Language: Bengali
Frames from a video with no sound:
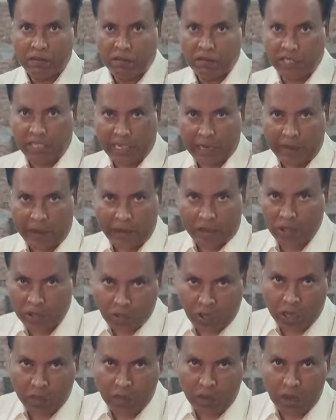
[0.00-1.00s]
যেটা ভালো
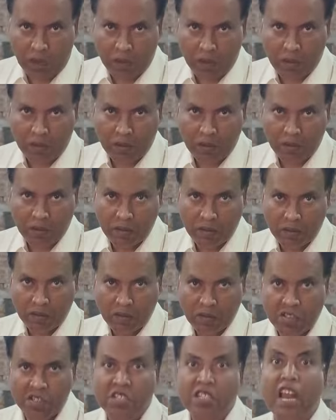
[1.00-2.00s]
চলবো
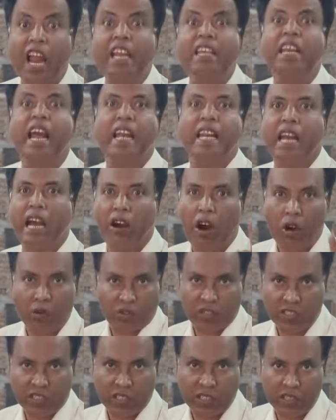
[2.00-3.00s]
সেইটাই নেওয়া
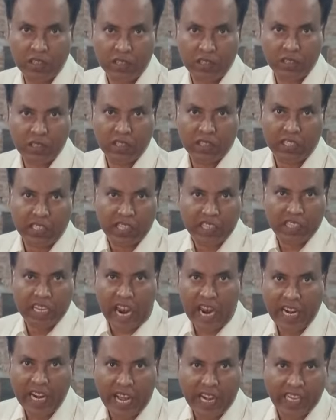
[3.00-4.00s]
উচিত কি
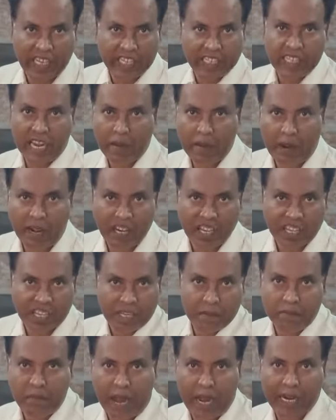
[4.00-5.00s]
চায়না কি জাপানি কি
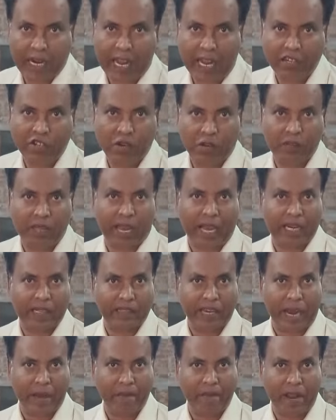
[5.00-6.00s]
বাংলা এইসব দেখার
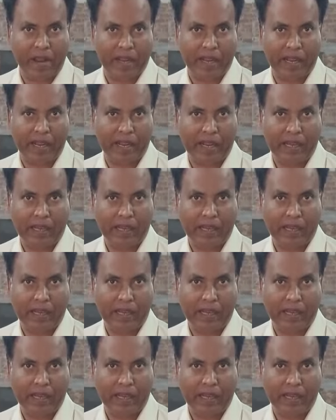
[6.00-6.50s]
টাইম নাই কা